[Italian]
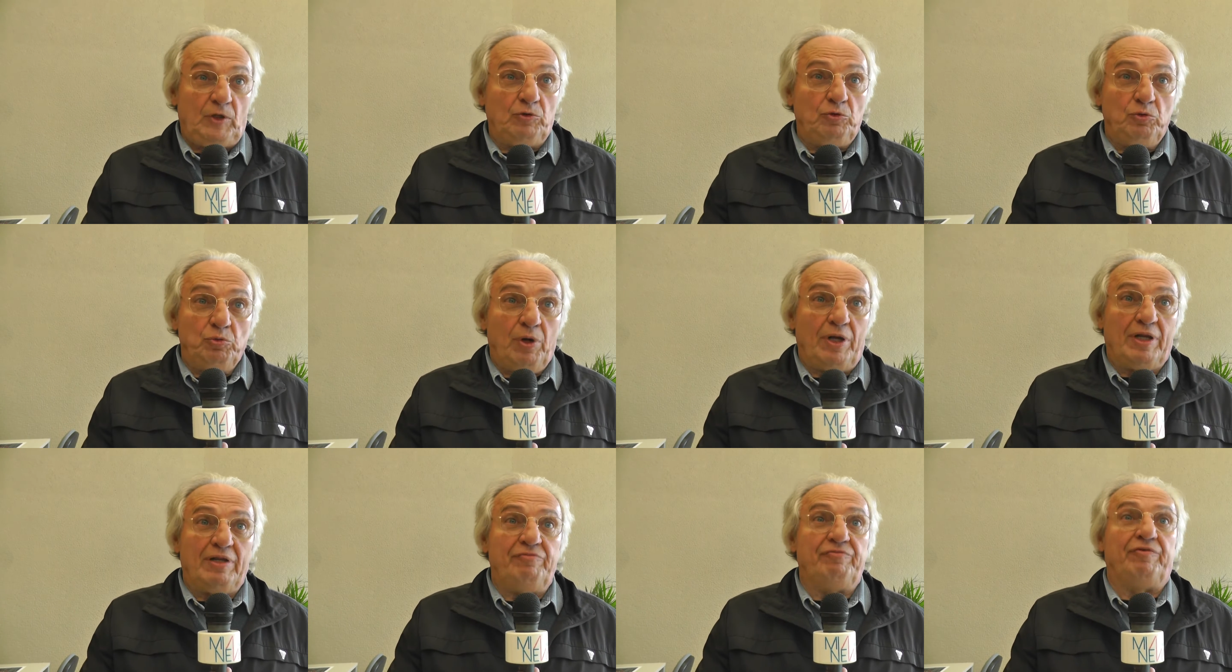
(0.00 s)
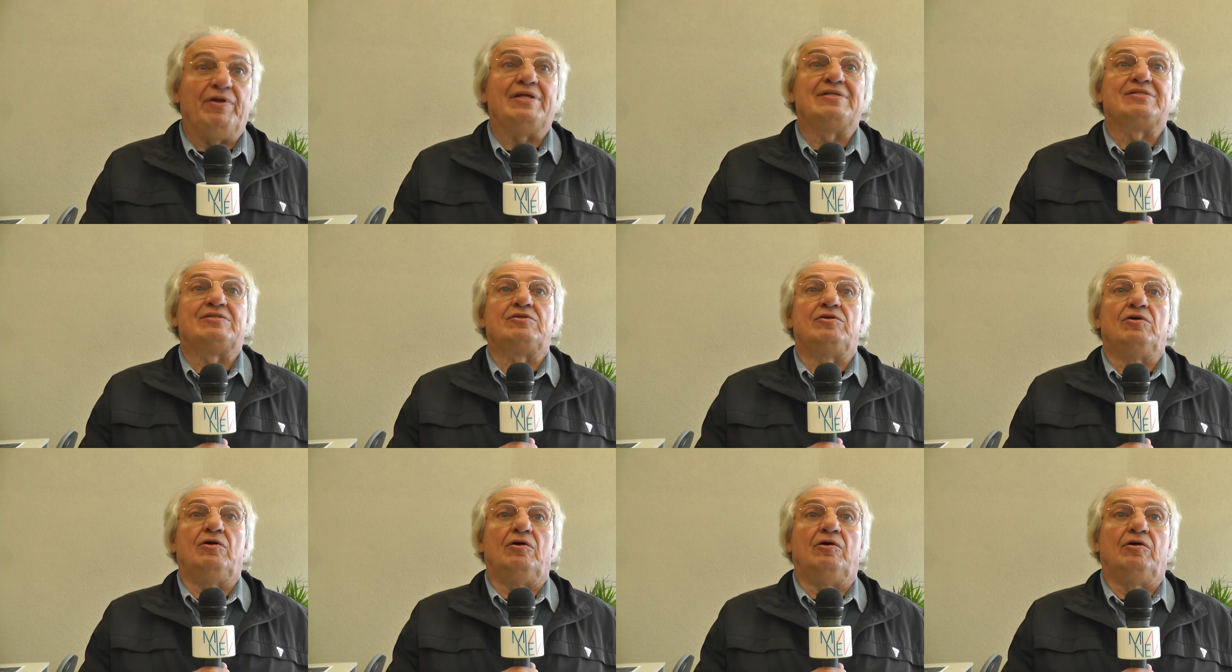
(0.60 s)
due
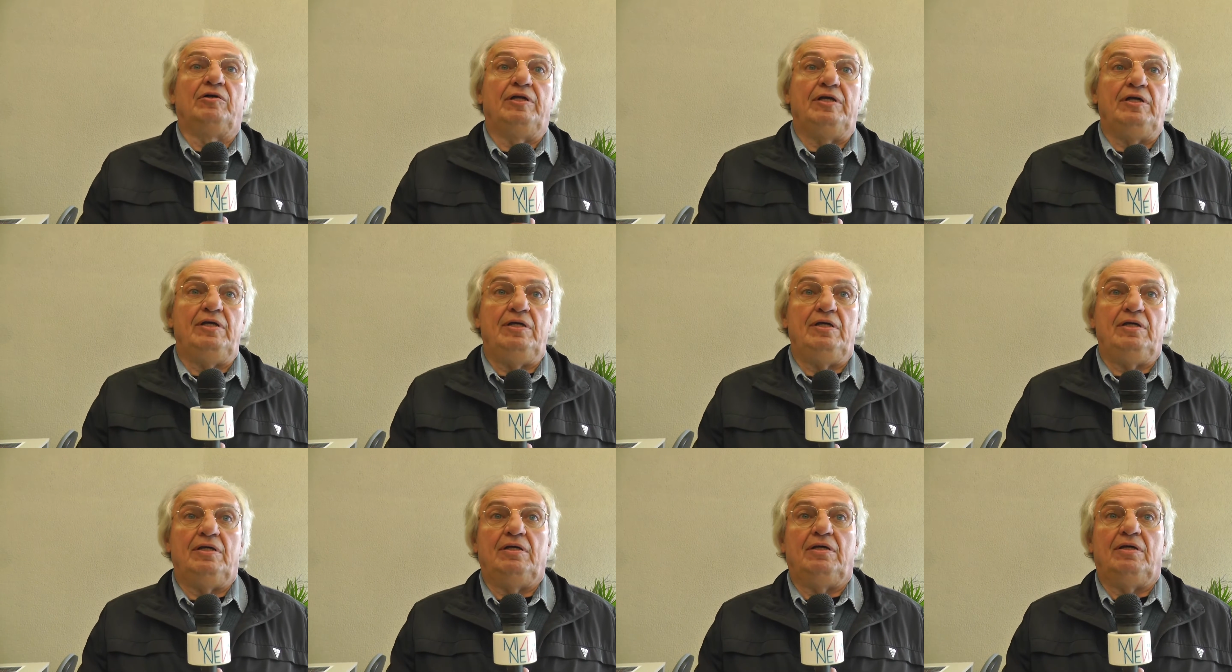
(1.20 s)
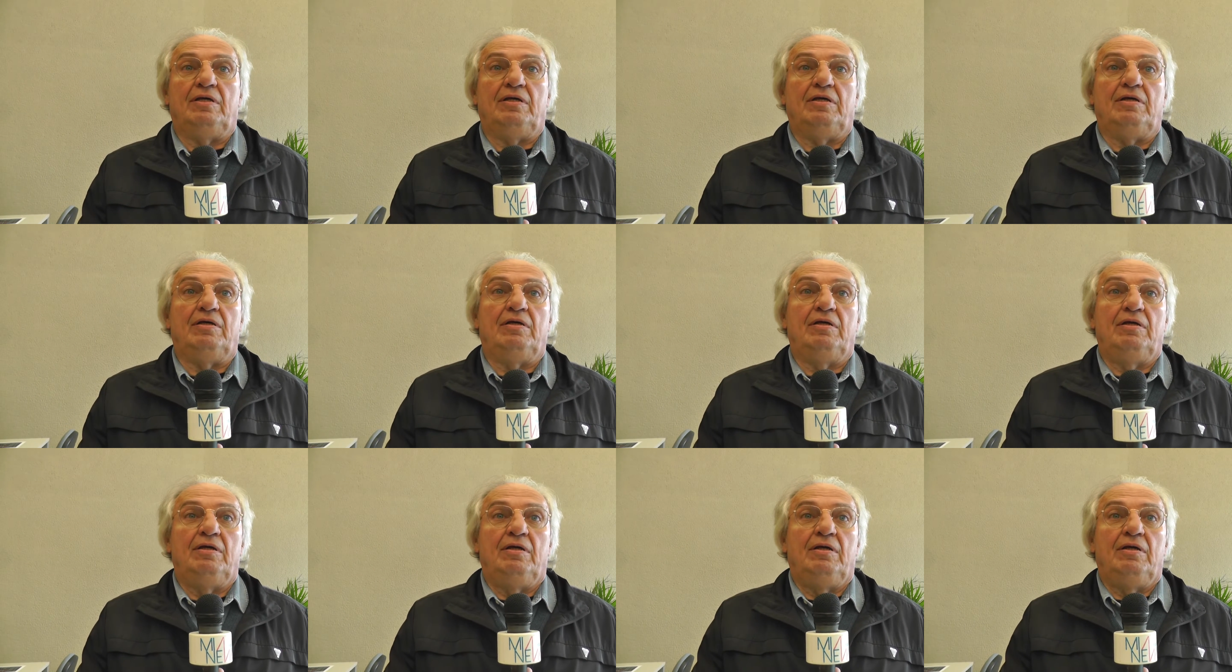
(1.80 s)
riflessioni eh,